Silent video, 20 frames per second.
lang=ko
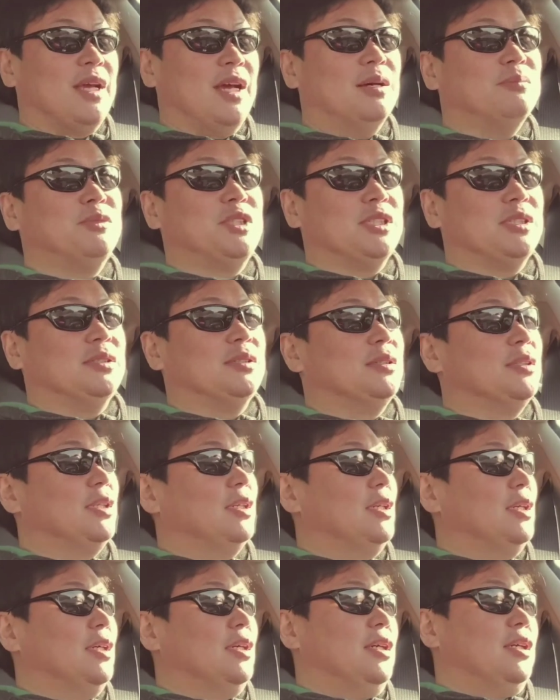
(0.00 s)
암튼
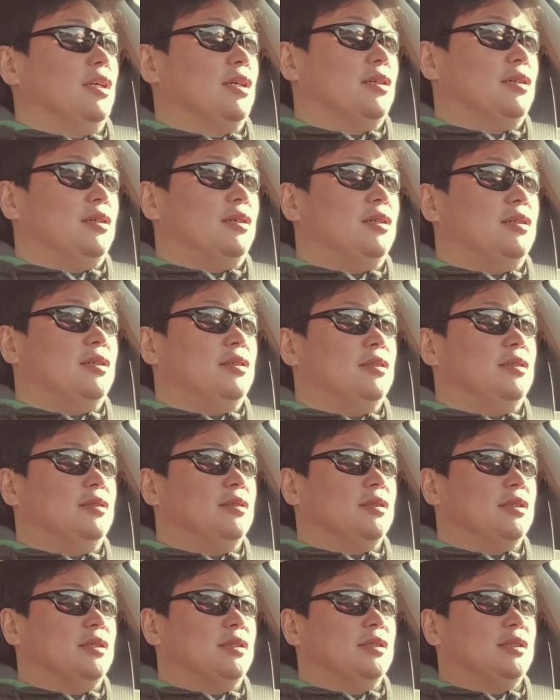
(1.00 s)

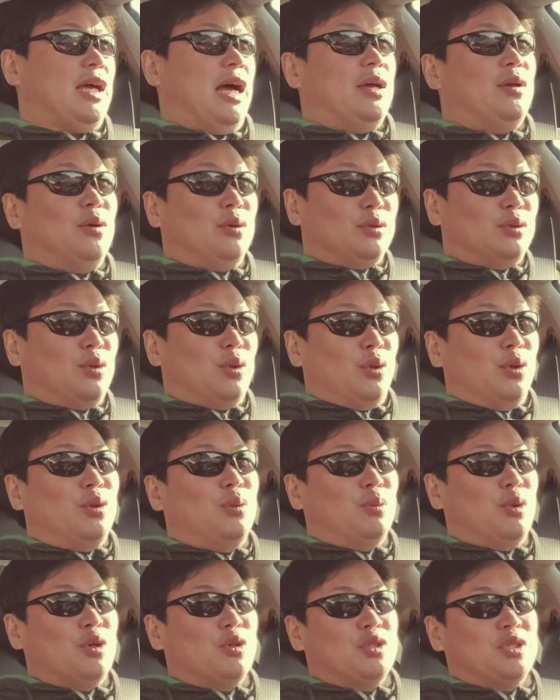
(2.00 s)
그런 그 다용도
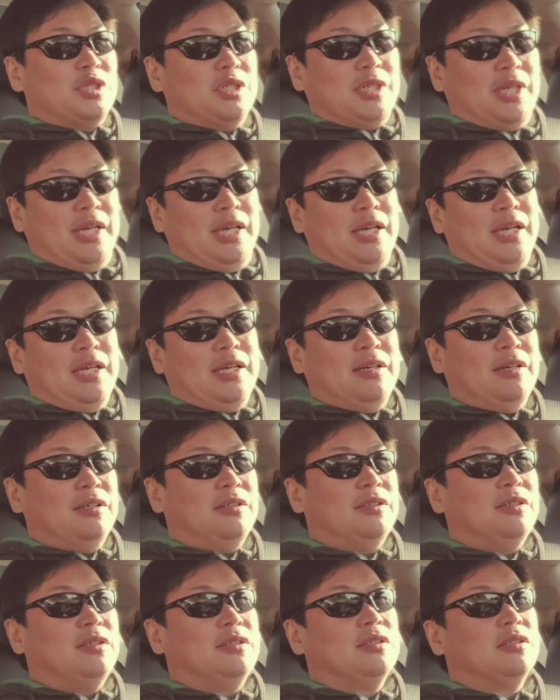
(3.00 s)
목적의
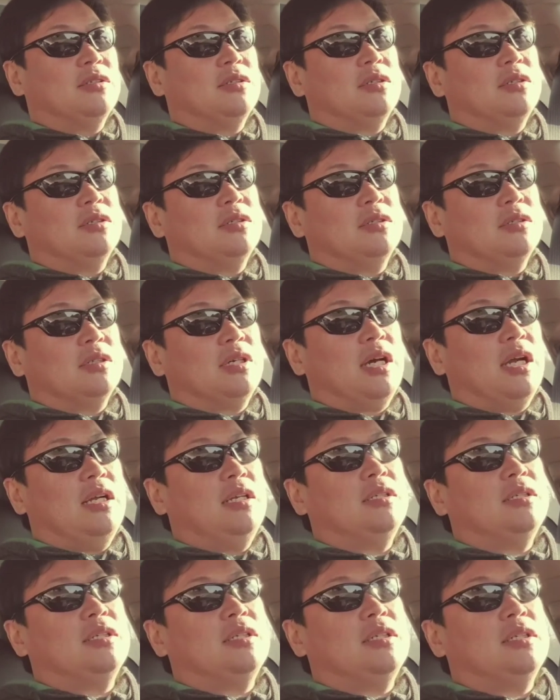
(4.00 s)
어떤 그런
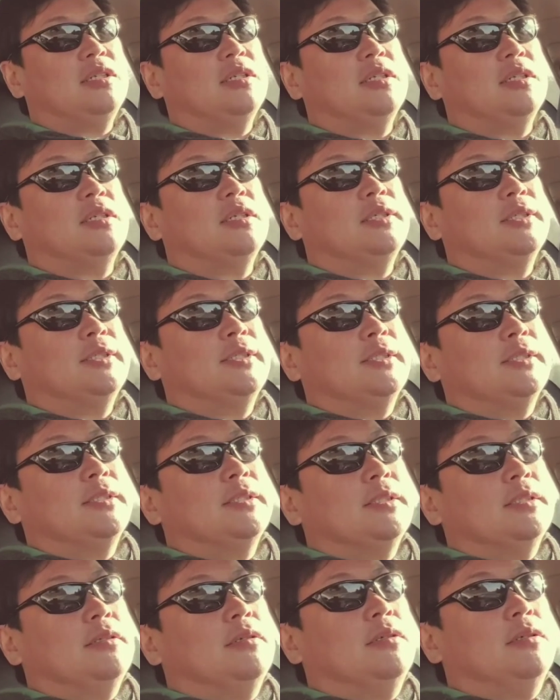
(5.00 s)
칼들을
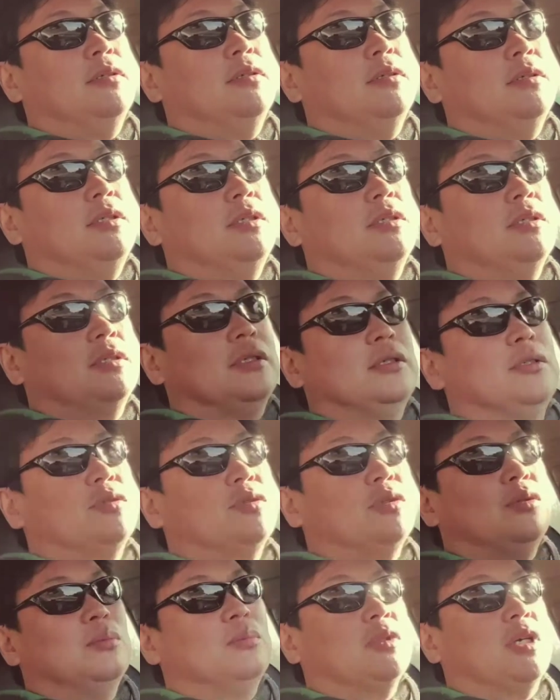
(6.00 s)
어 이거를
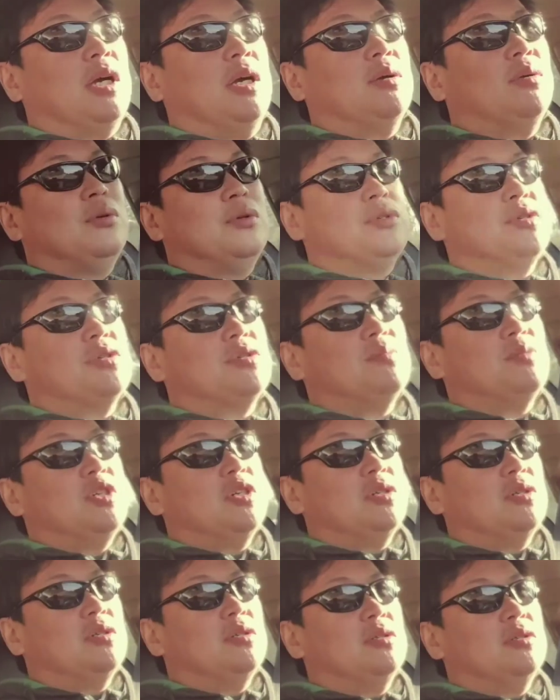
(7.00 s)
좀 갖고
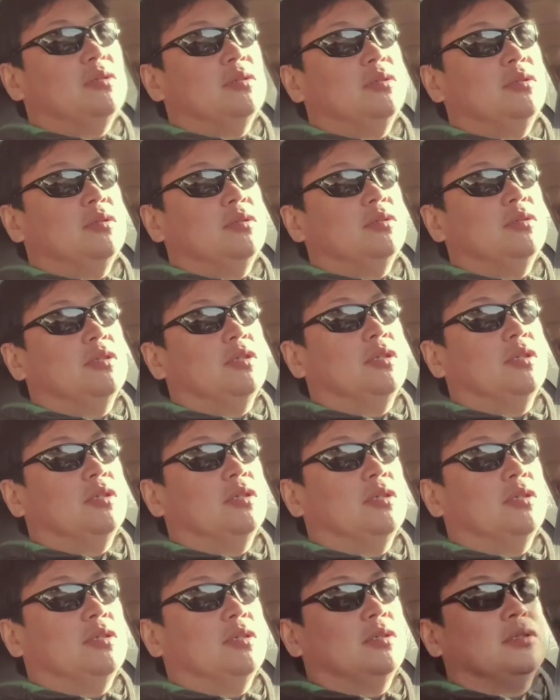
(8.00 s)
있으면
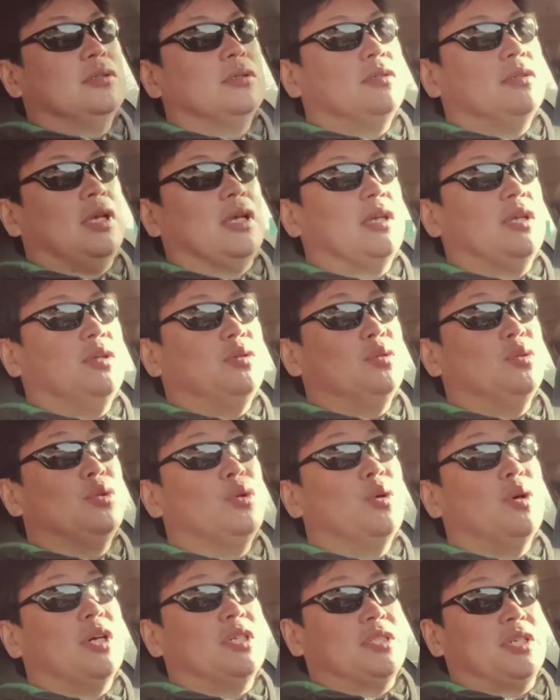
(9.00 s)
어 되게
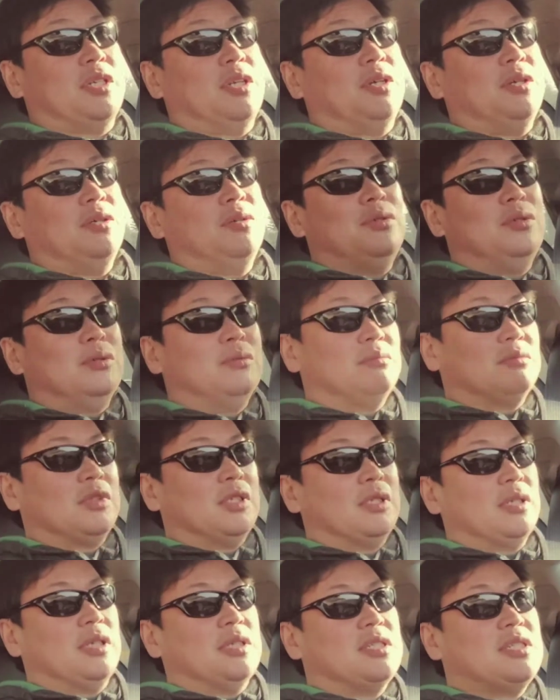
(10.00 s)
유용하잖아요.
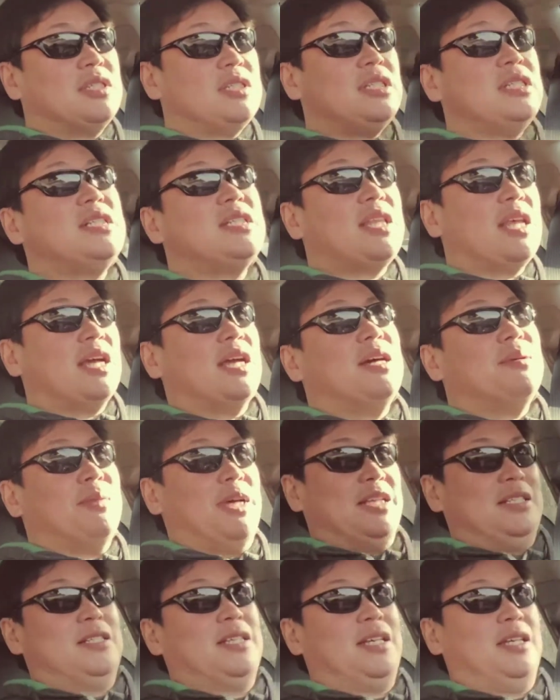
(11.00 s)
그러니까 쓸 때가
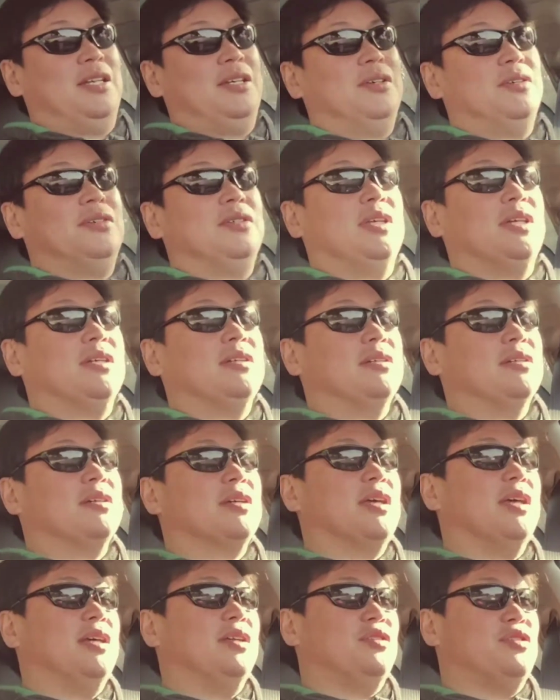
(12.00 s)
많잖아요. 네,
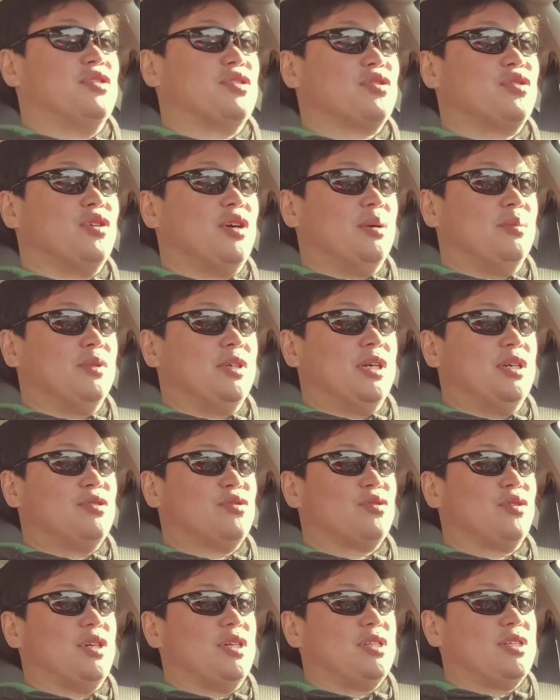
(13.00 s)
그렇게 디스크라이브를 할
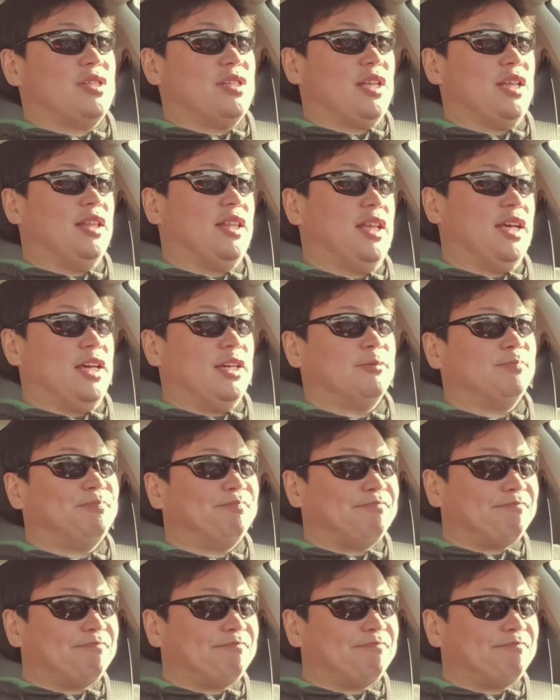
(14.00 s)
수가 있을 텐데